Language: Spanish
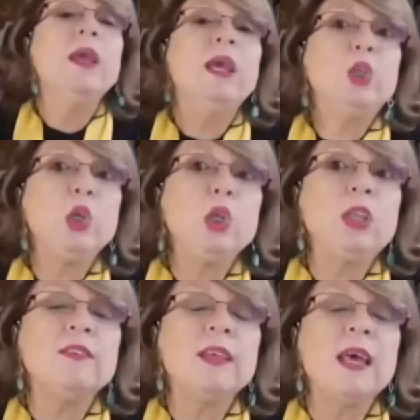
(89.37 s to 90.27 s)

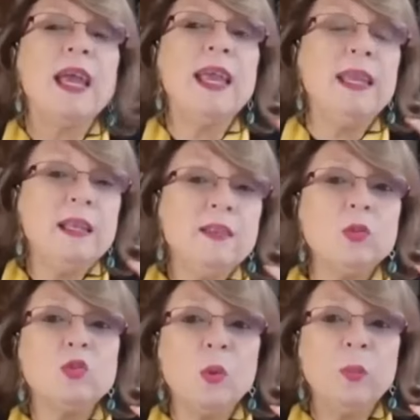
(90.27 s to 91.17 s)
Entonces, en
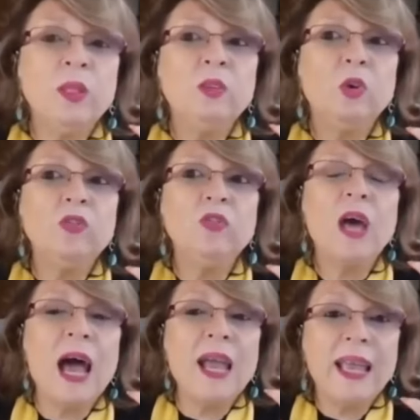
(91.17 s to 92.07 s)
estos
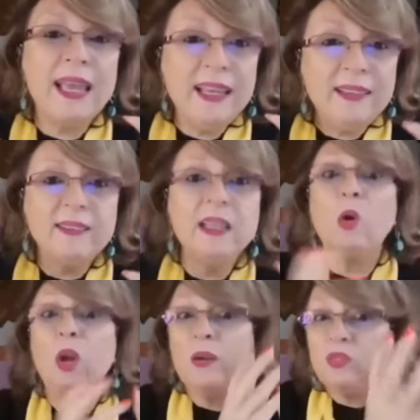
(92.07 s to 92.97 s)
momentos en este
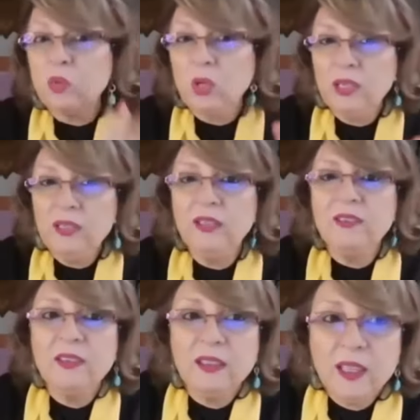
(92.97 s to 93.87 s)
colapso de
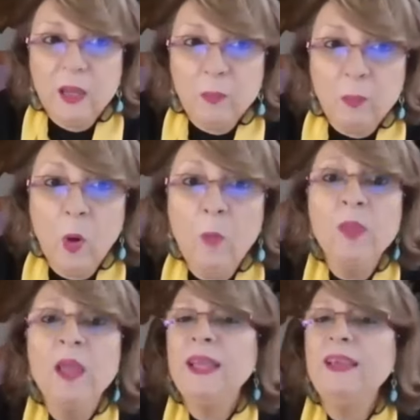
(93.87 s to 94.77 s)
líneas de tiempo
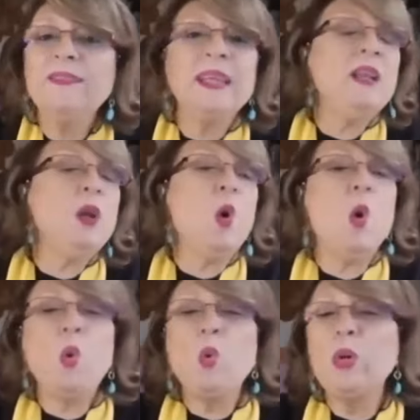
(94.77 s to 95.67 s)
están
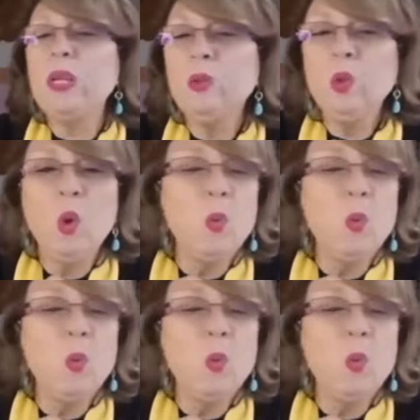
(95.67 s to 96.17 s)
ocurriendo